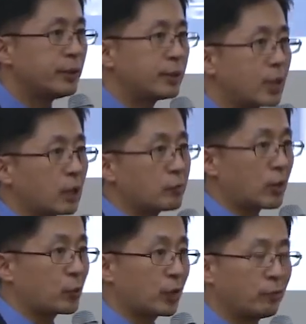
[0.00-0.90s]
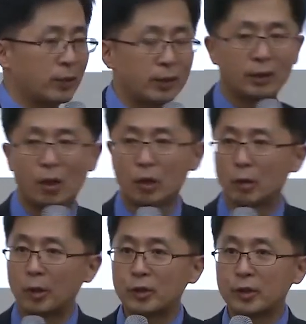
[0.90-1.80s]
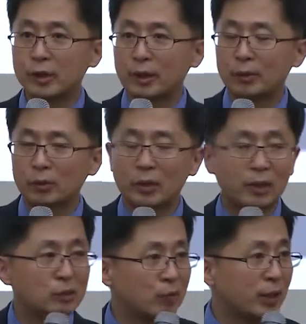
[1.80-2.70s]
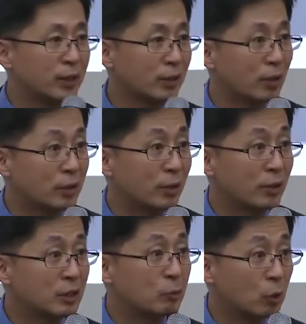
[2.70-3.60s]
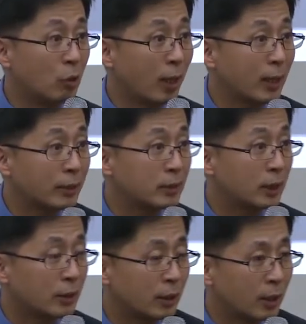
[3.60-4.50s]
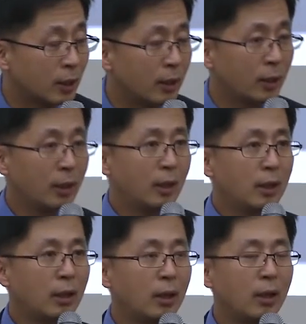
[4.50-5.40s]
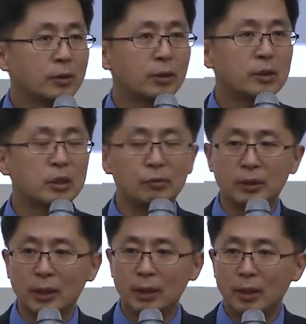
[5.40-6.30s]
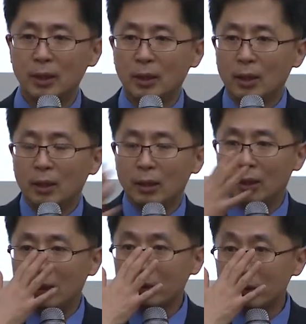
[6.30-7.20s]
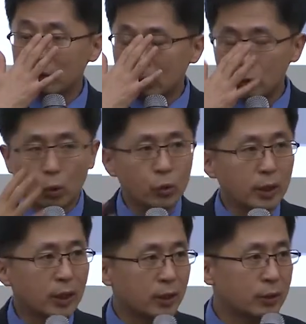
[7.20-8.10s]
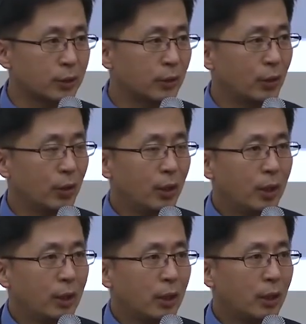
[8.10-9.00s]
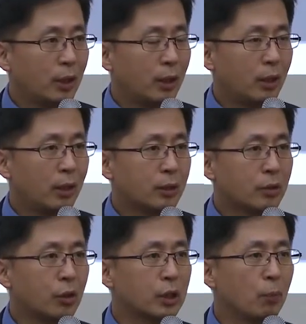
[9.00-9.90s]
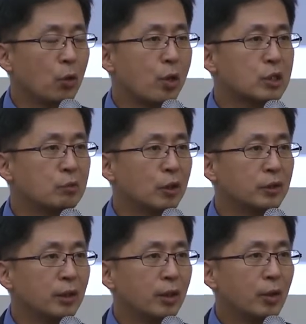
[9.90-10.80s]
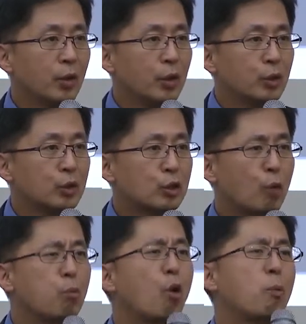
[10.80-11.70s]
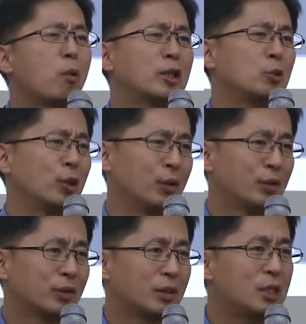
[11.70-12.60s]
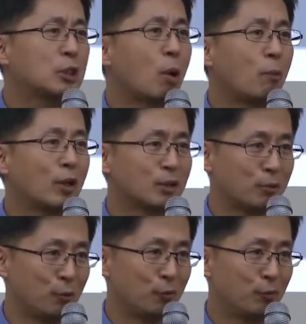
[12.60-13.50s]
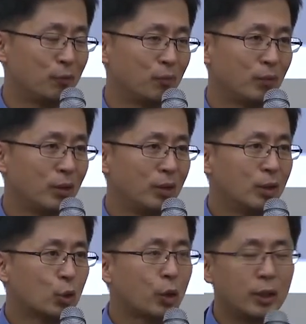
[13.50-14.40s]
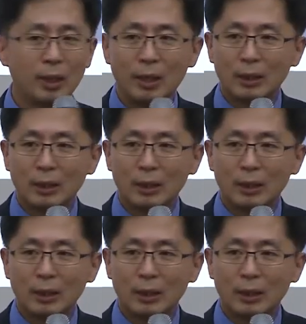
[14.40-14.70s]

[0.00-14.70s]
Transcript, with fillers: 이코노미라고 얘기합니다. 어글로머레이션이 또 다른 의미의 이제 클러스터, 집적화 같은 얘기인데 어, 어떤 이점이 있냐? 어, 지금 좋은 얘기 하셨어요. 어, 거기에 몰려있으면 정보 확보가 쉬워요. 지식 확보가 쉽고 소위